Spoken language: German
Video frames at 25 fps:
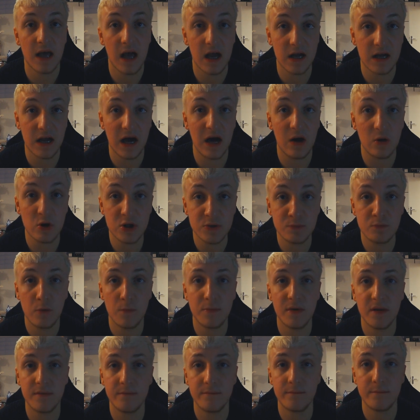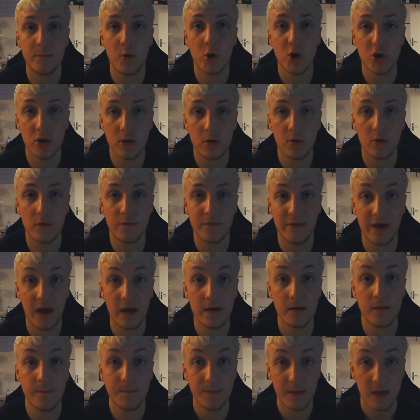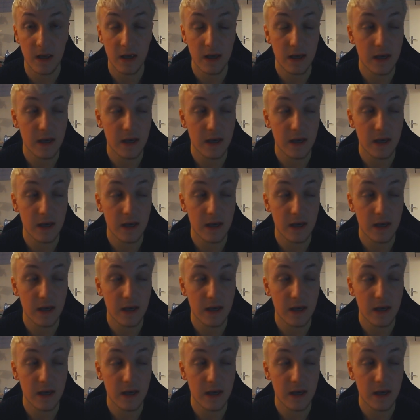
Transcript: Tage ausprobieren möchte und werde,